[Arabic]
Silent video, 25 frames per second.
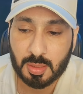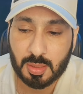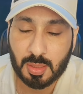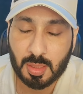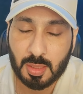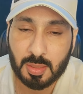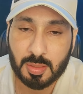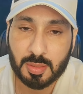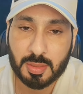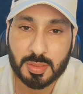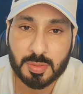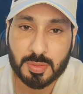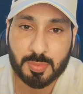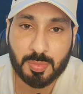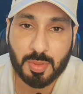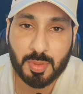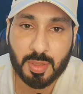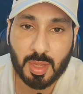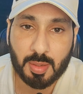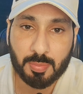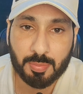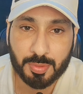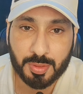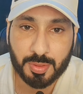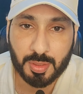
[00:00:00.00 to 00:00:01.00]
قال انا اسمي
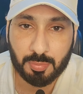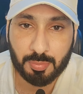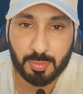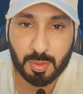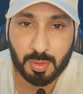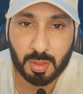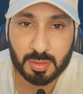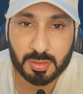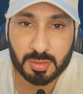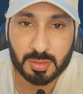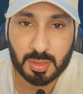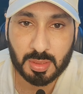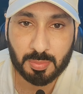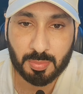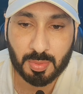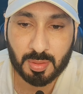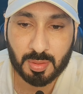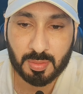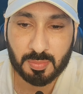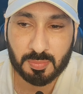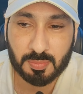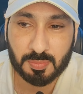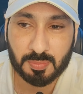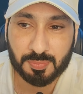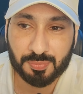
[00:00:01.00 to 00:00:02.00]
ثابت عبد الله سليمان
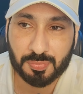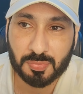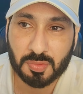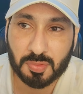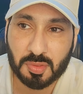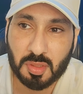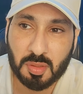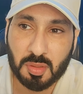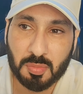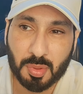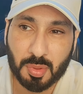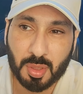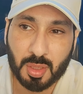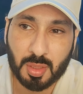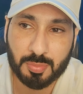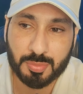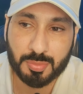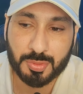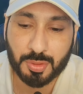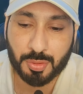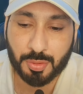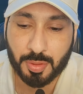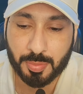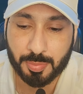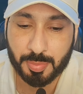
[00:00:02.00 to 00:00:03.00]
عمري
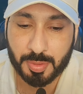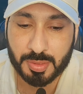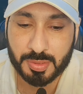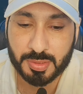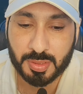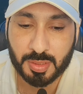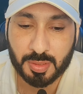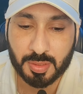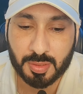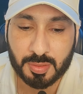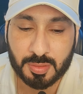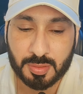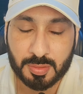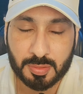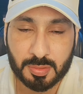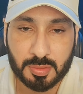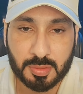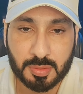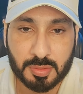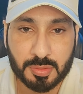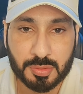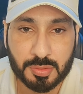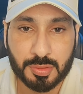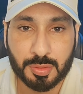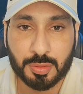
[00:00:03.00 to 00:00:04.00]
45 سنه
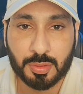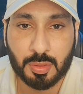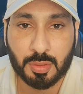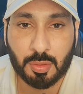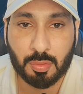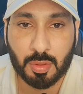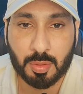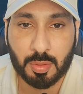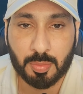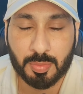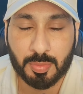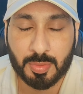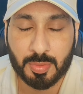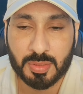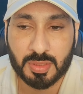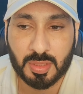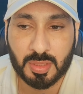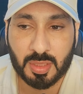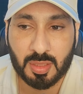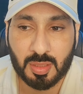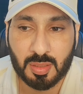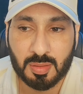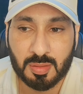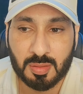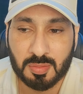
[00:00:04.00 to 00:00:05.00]
46
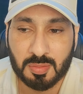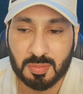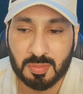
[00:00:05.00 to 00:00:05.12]
سنه